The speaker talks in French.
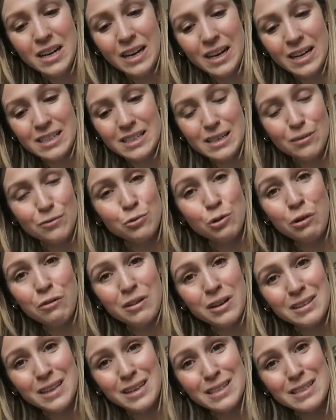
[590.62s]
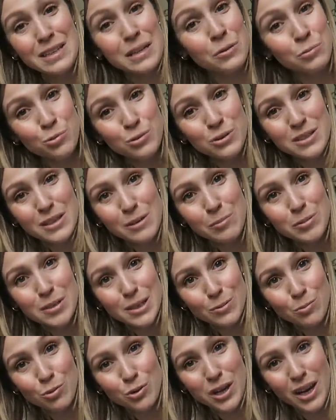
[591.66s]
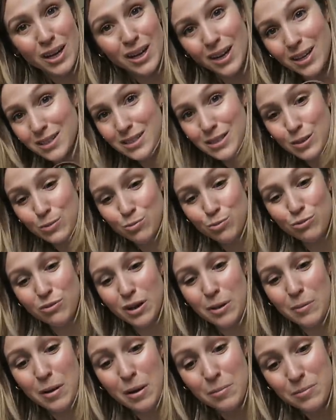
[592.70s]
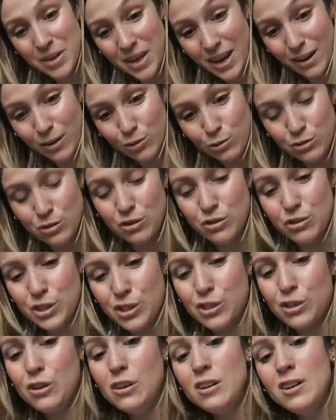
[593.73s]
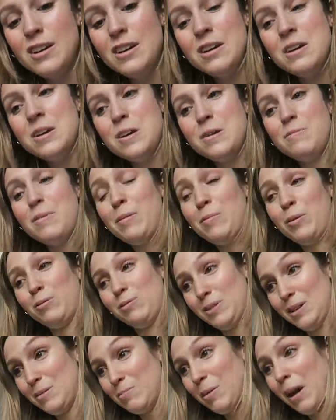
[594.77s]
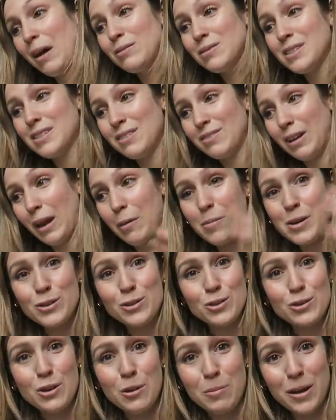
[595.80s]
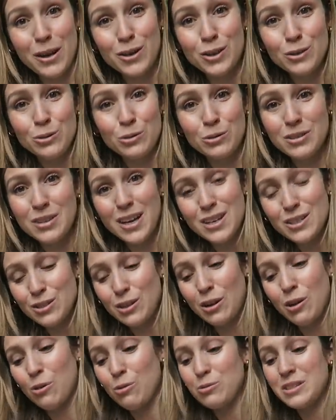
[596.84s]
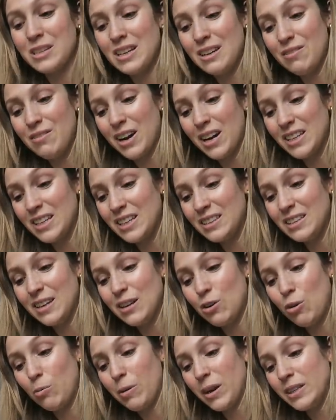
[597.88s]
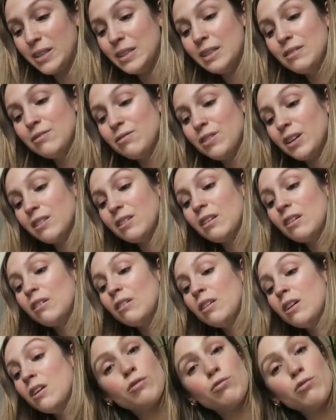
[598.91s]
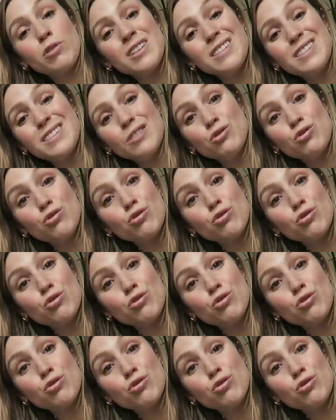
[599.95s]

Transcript: les réserves doivent être assez épuisées, puis ça se peut qu'elles grandissent plus vraiment bien à cause de ça. Mais bon, les plantes, c'est vraiment du cas par cas tout le temps, selon les variétés et compagnie. Fait que je vais vous laisser